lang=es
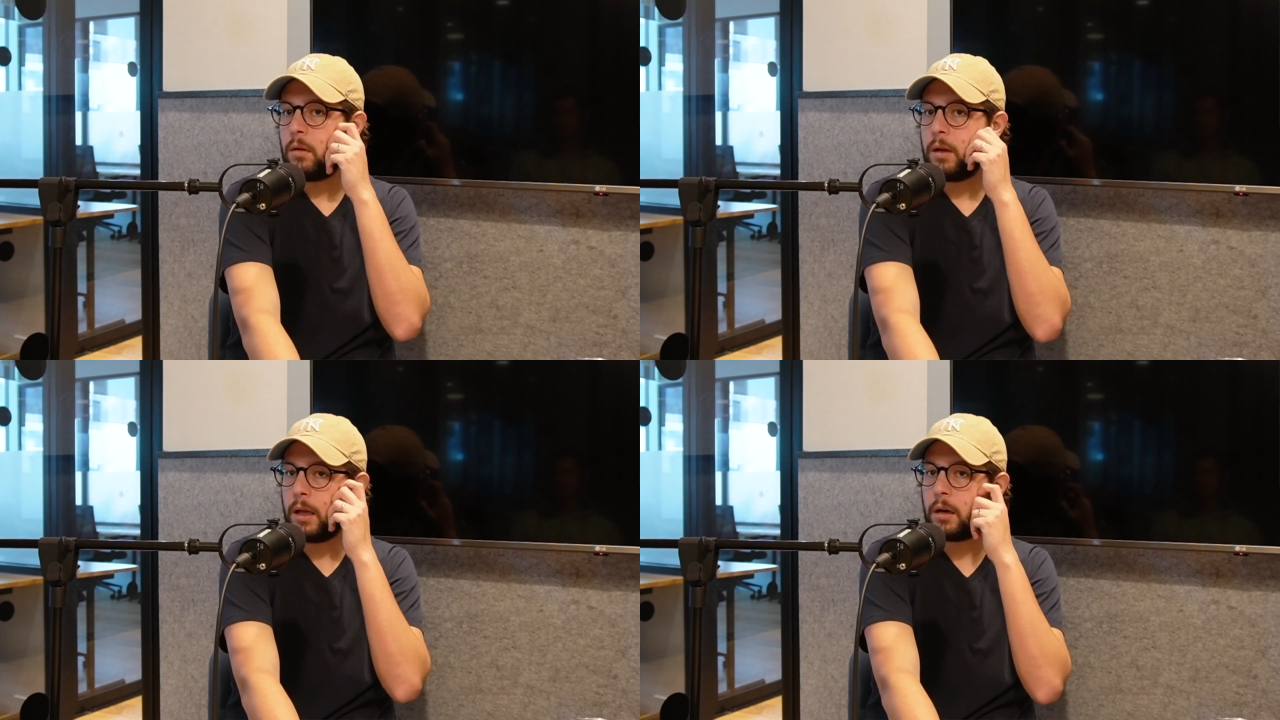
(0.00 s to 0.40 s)

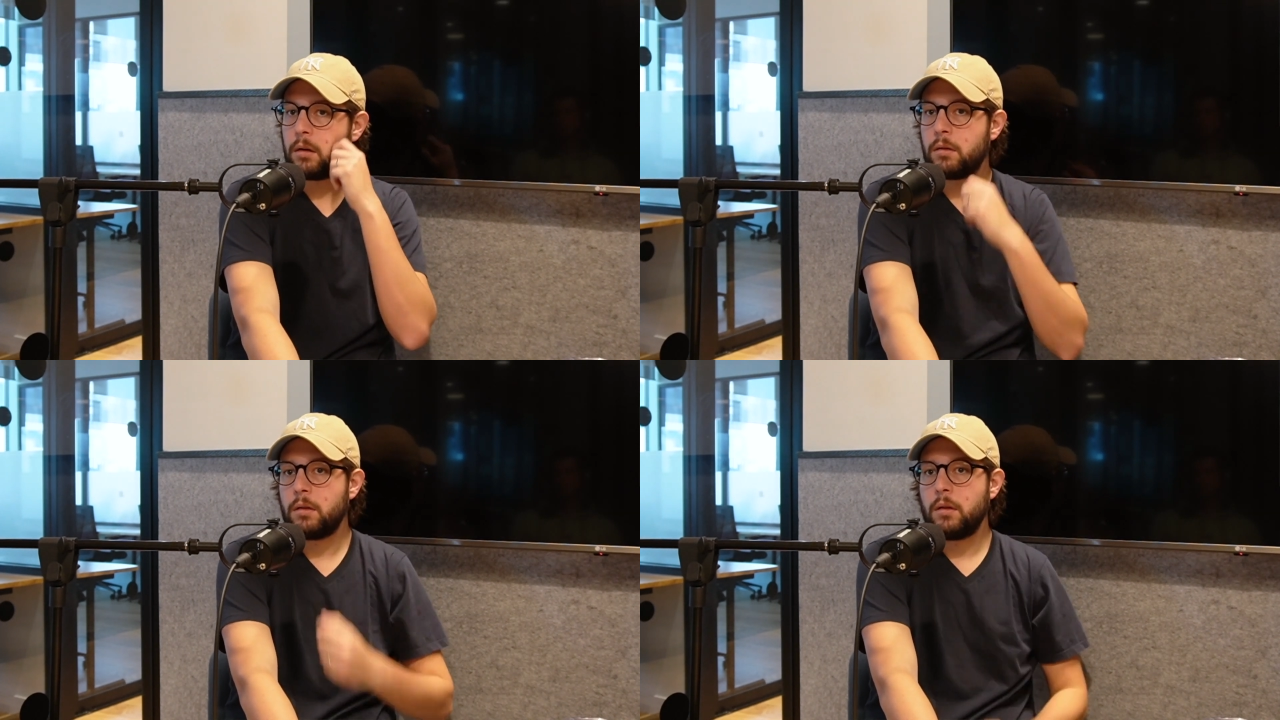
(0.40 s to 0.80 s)

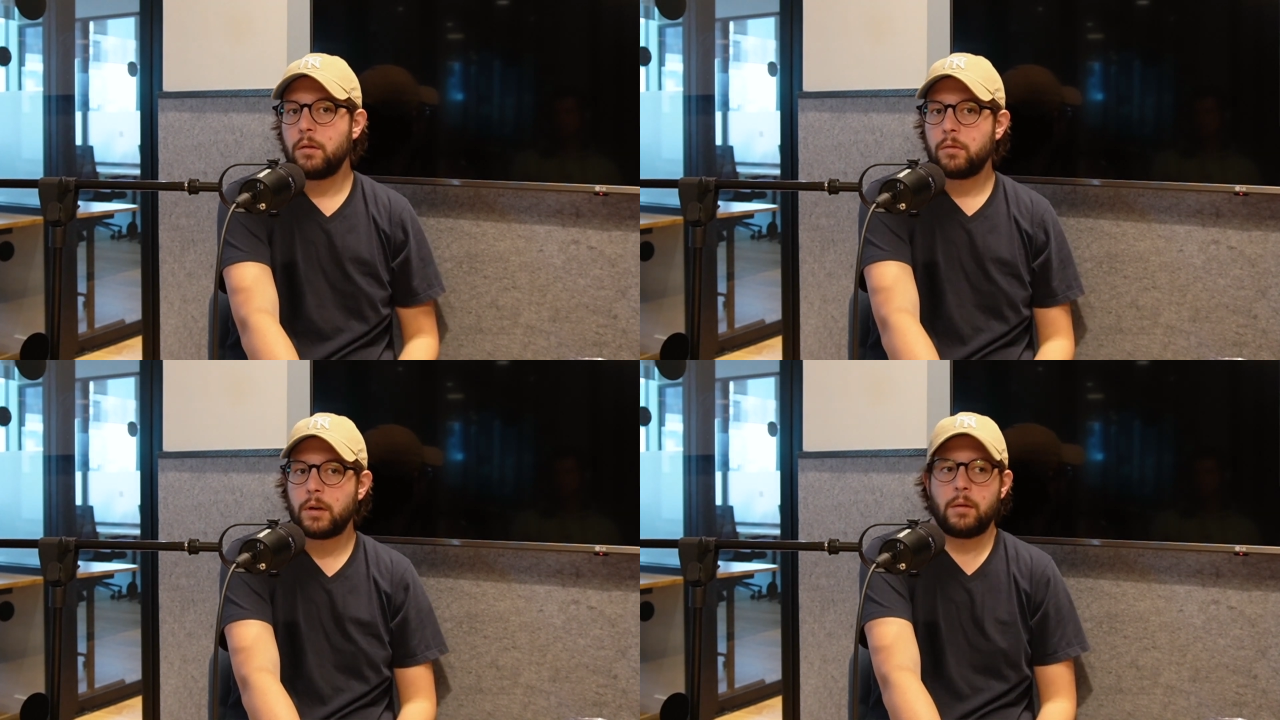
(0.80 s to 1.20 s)
ir.
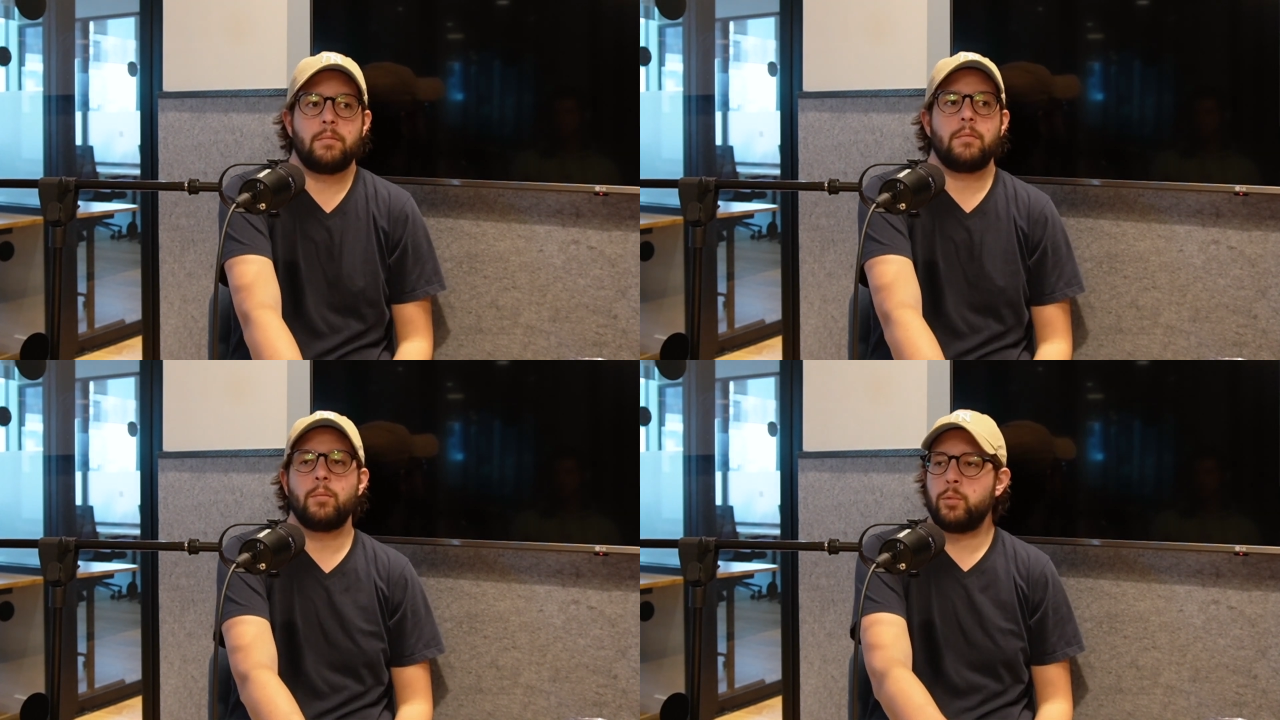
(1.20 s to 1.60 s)
O
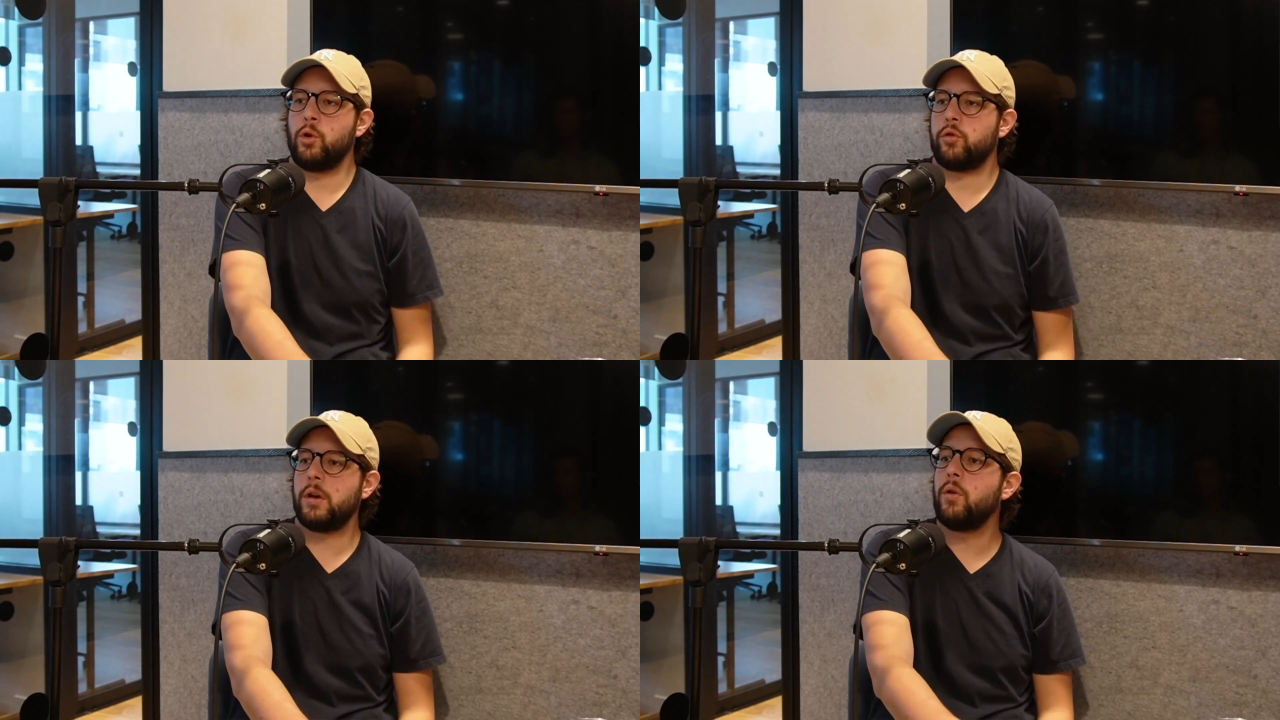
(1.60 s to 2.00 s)
sea,
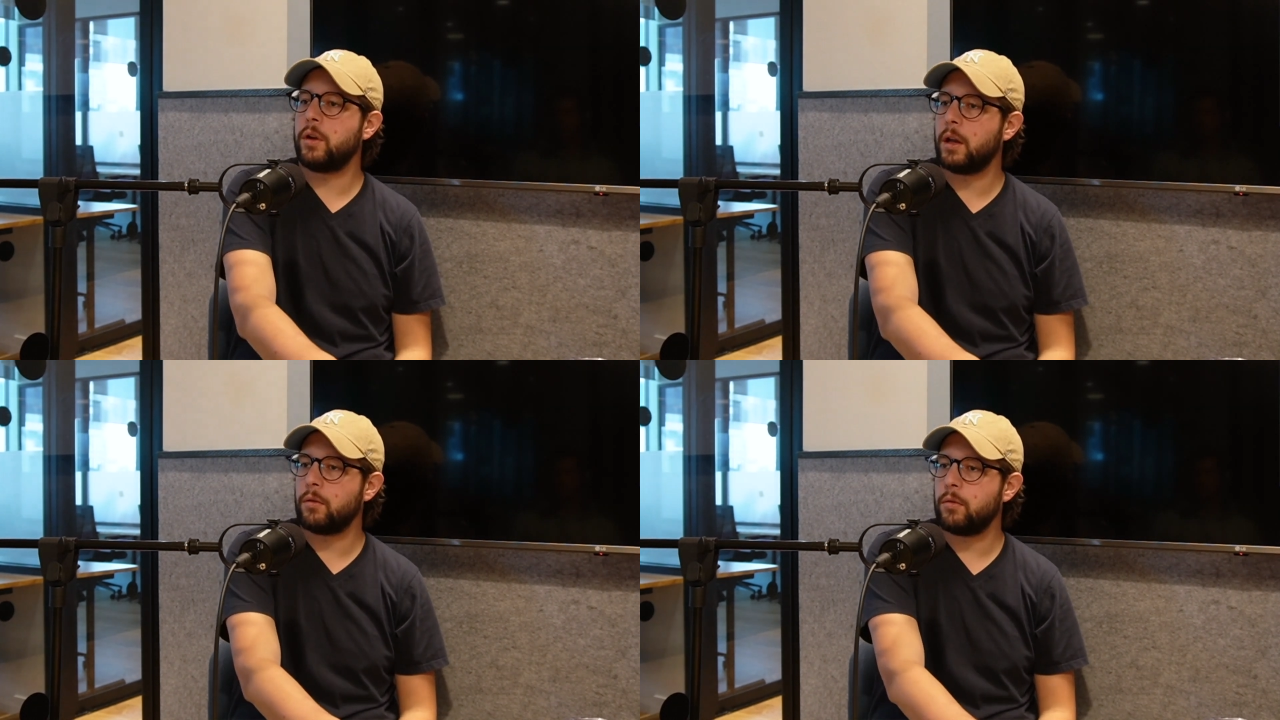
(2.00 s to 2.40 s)
yo sigo
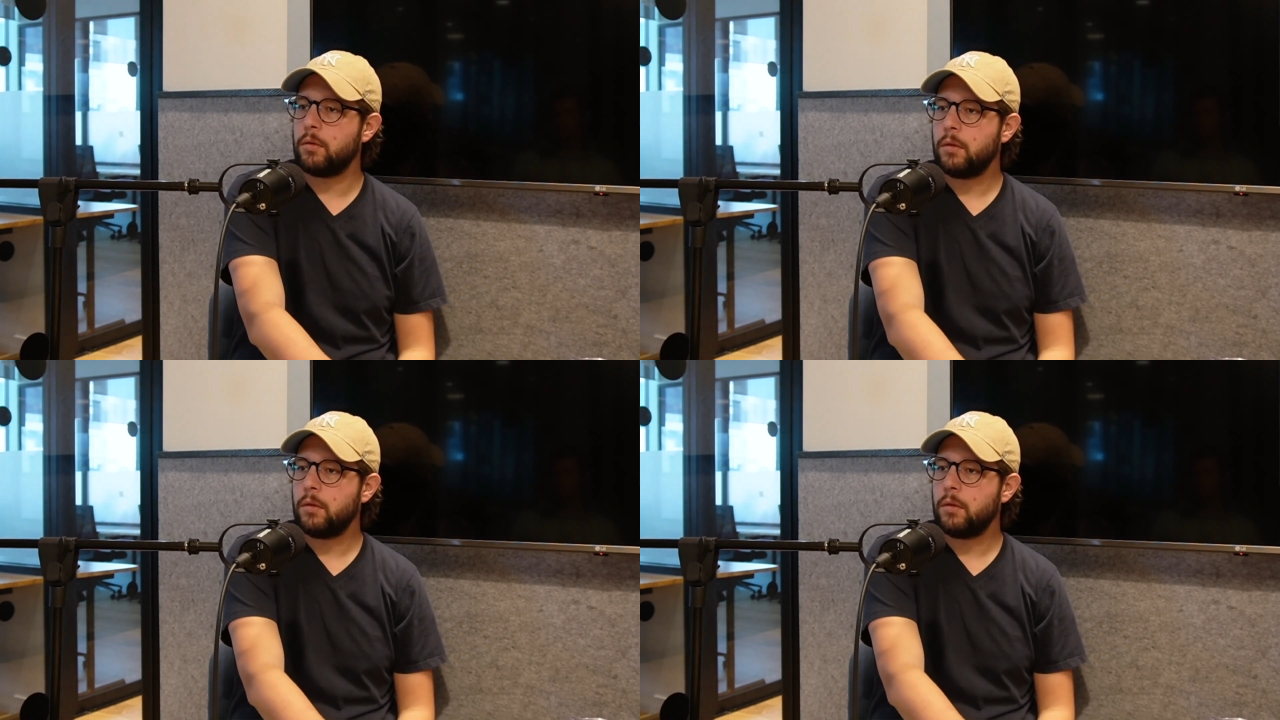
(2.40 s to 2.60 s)
yendo,